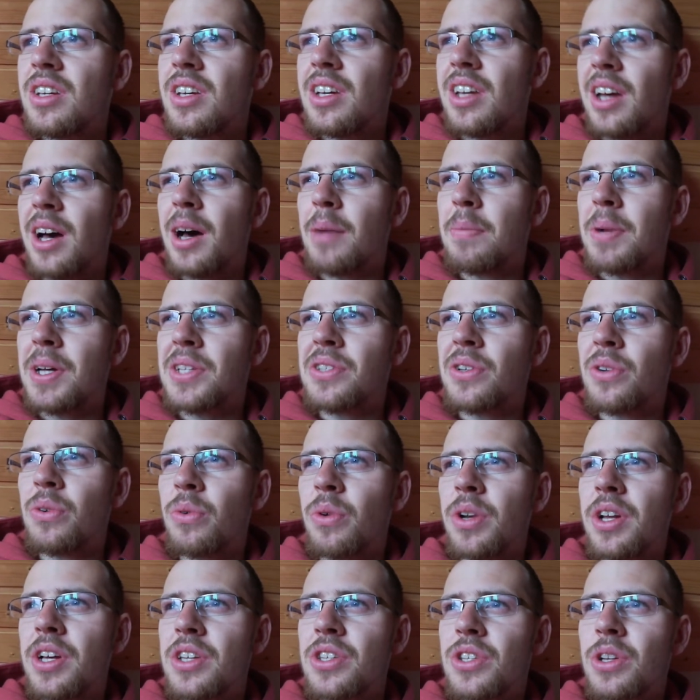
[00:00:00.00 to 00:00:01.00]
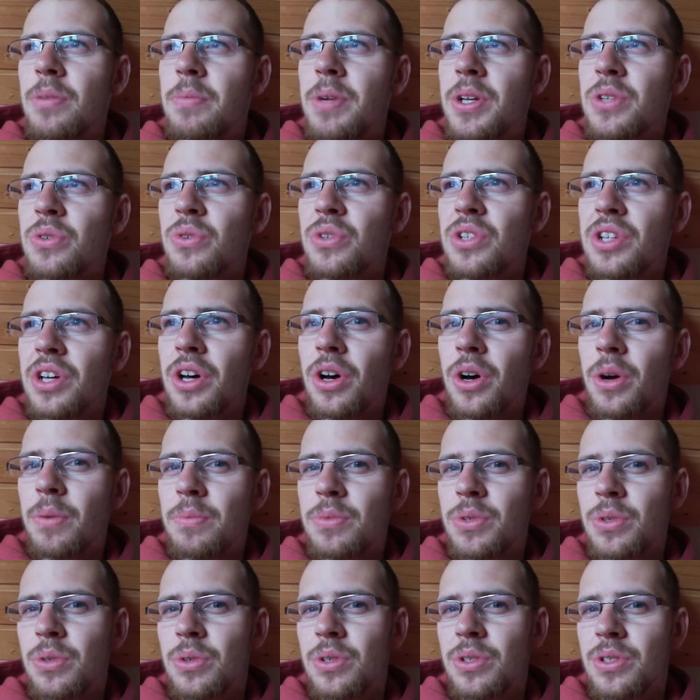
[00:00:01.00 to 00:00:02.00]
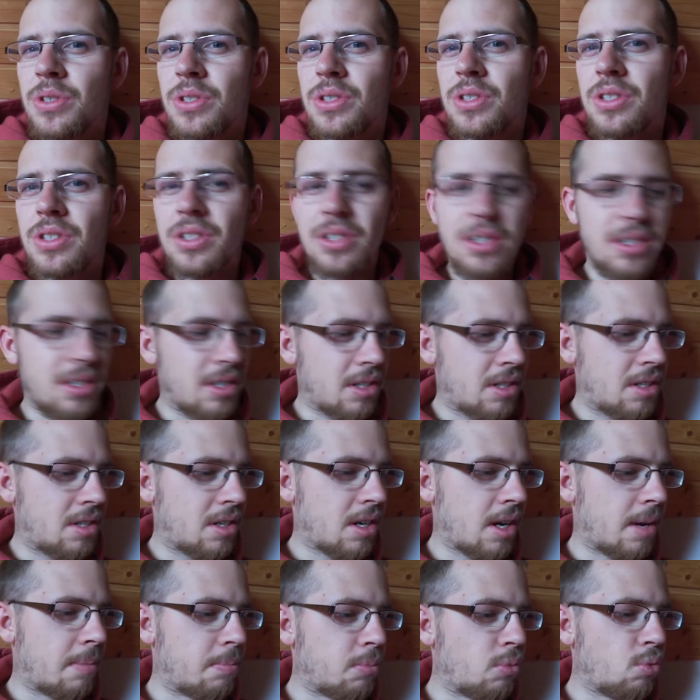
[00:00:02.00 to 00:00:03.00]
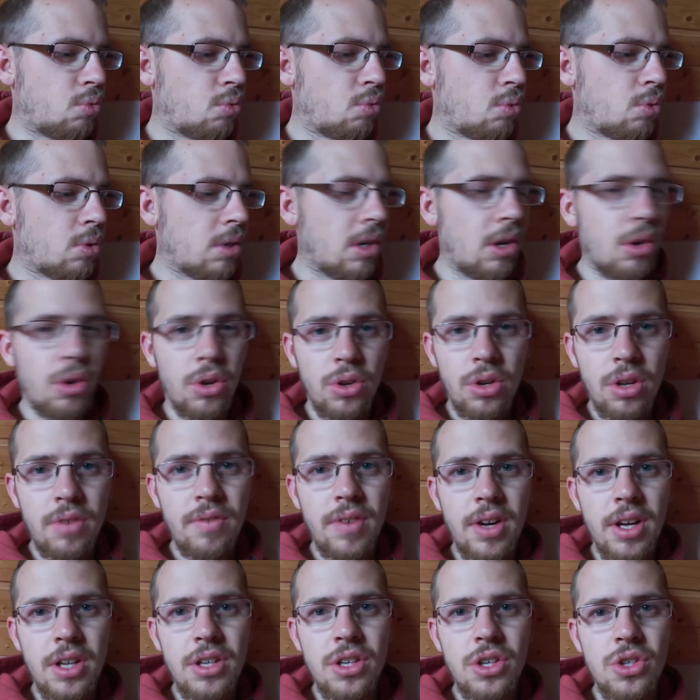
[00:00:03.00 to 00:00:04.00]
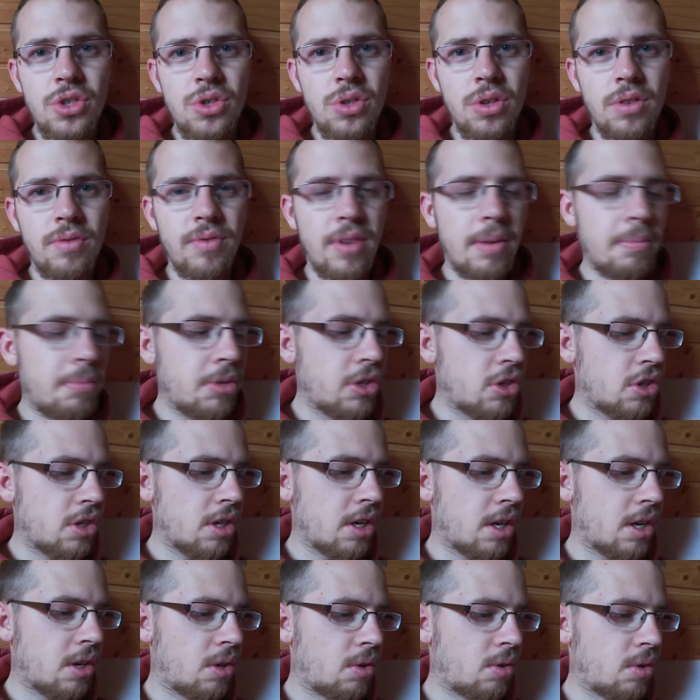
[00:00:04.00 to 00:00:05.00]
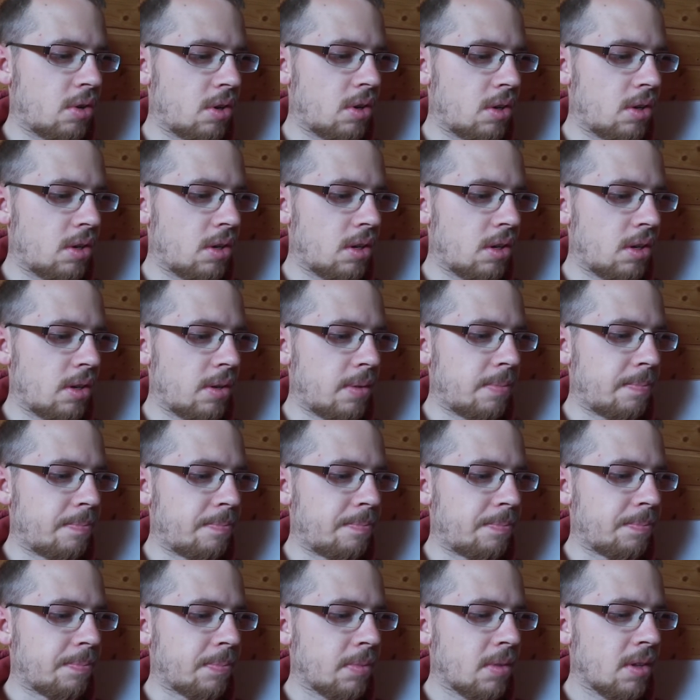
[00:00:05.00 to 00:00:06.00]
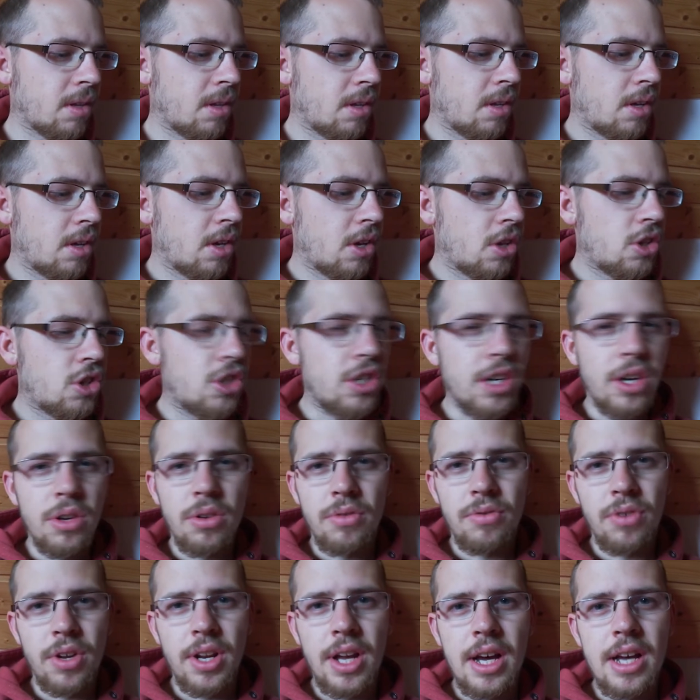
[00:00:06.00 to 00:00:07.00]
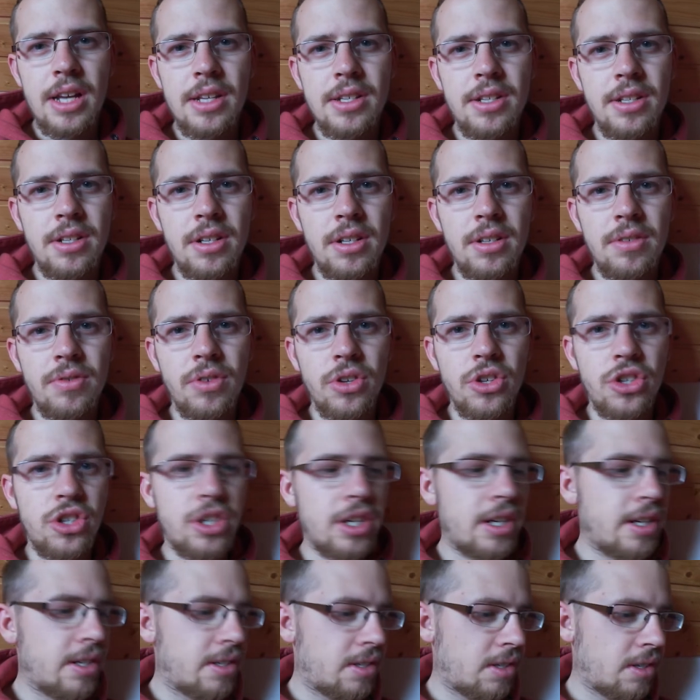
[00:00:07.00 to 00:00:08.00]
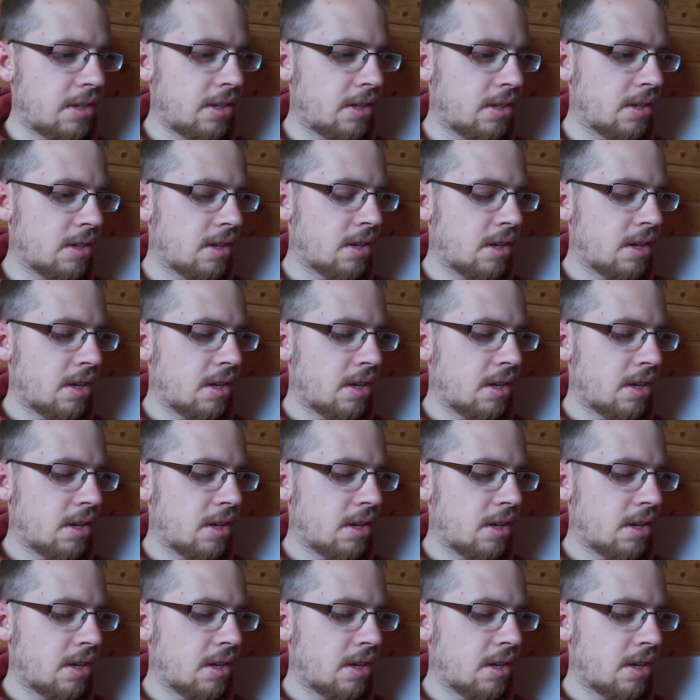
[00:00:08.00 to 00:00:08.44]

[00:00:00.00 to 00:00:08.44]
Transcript: ja, Barcelona ist nochmal so ein Traum, so ins äh, Camp Nou. In London war ich ja schon, Wembley Stadion, im Stadion von Arsenal, von Chelsea.